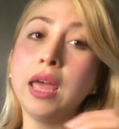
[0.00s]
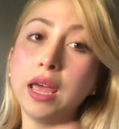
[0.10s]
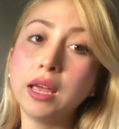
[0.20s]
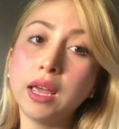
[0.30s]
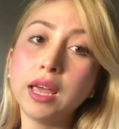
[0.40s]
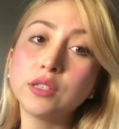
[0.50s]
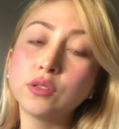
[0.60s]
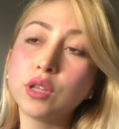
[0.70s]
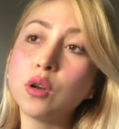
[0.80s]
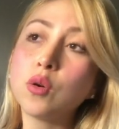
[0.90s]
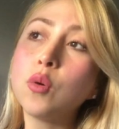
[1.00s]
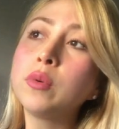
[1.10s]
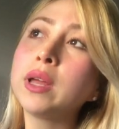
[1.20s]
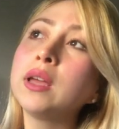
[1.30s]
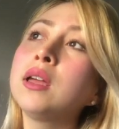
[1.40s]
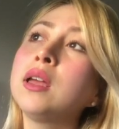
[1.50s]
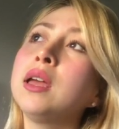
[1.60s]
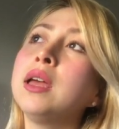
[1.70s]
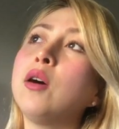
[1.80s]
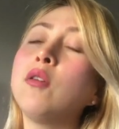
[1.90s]
eh, eso te lo cubre.
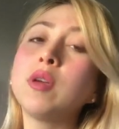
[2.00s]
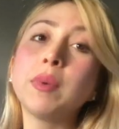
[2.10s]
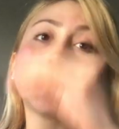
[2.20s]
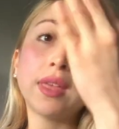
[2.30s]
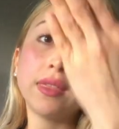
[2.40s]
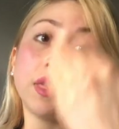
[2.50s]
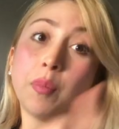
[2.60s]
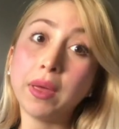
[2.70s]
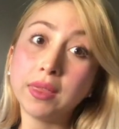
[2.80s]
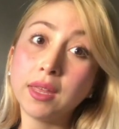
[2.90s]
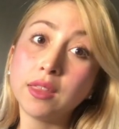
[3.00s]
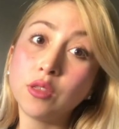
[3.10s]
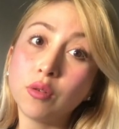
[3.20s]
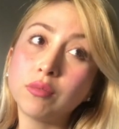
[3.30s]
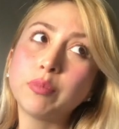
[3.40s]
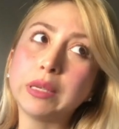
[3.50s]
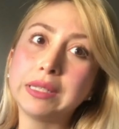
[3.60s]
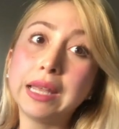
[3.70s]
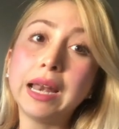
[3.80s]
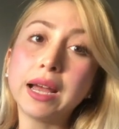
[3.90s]
Obviamente dependiendo
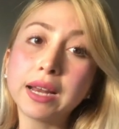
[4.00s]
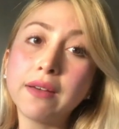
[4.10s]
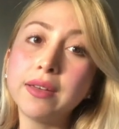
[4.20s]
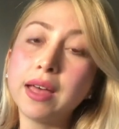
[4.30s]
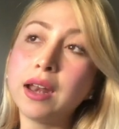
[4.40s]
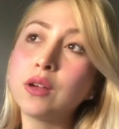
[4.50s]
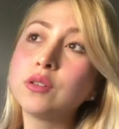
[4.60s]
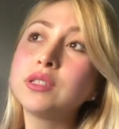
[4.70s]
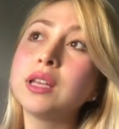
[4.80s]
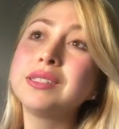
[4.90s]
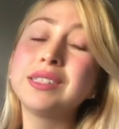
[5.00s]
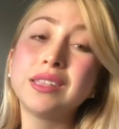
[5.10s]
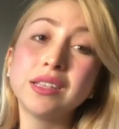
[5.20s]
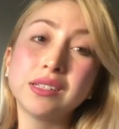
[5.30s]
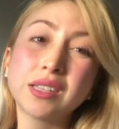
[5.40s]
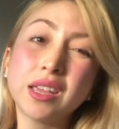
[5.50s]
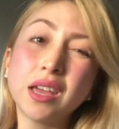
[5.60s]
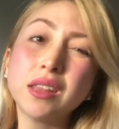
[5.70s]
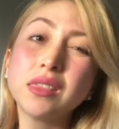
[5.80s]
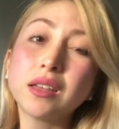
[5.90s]
pues, de la gravedad de la cosa, si te tienes que
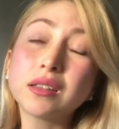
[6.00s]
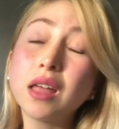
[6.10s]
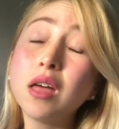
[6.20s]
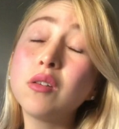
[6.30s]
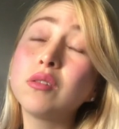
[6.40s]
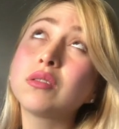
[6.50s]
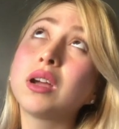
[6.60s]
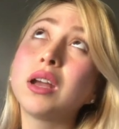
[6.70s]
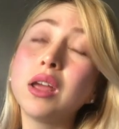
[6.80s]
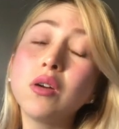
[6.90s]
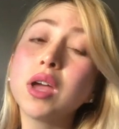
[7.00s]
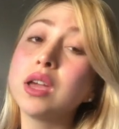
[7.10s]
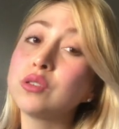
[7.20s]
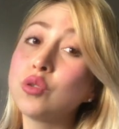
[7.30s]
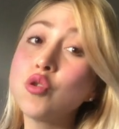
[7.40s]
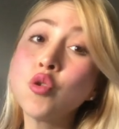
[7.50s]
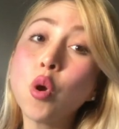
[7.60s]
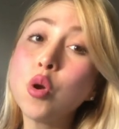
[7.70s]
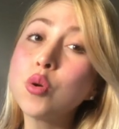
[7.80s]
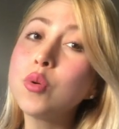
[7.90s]
quedar internado, creo que eso
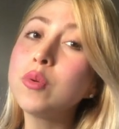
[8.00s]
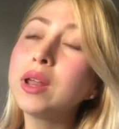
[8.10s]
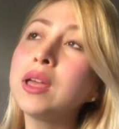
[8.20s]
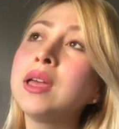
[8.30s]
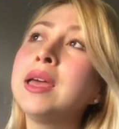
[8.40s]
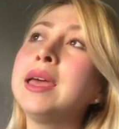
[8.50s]
no lo cubre